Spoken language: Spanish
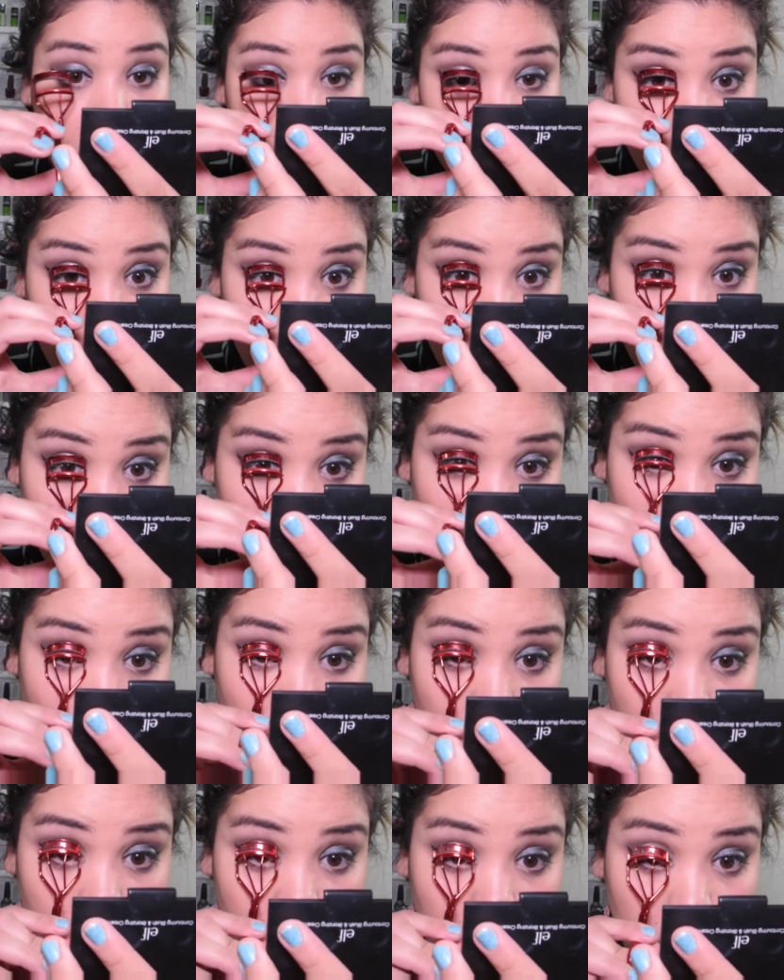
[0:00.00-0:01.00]
Y lo voy a
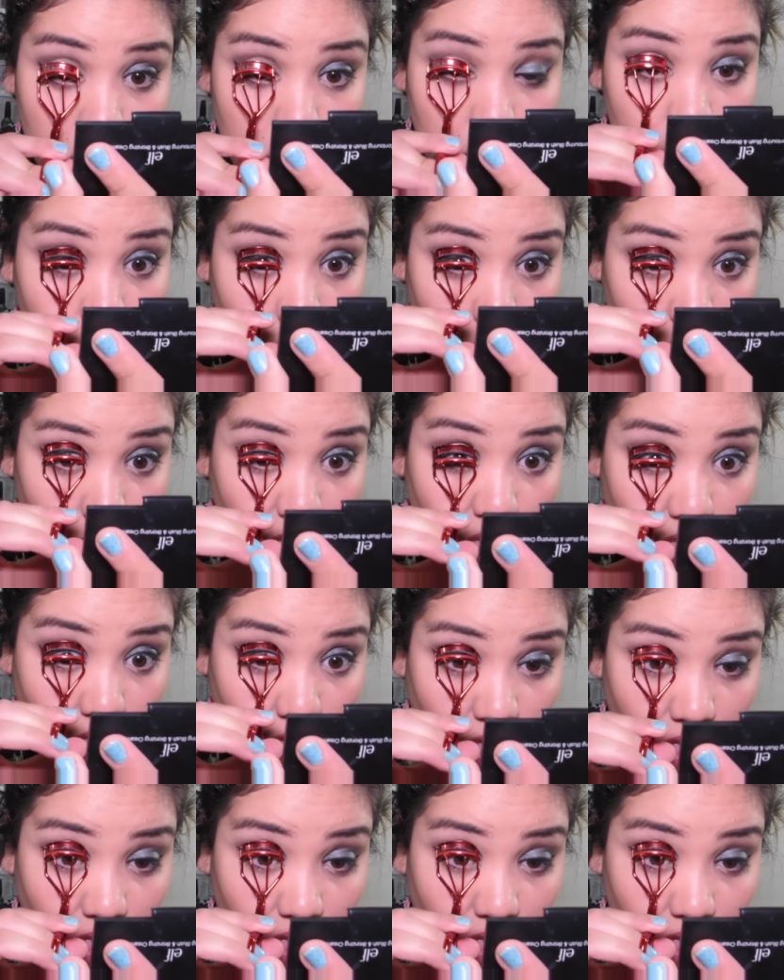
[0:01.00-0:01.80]
difuminar, como ya vieron,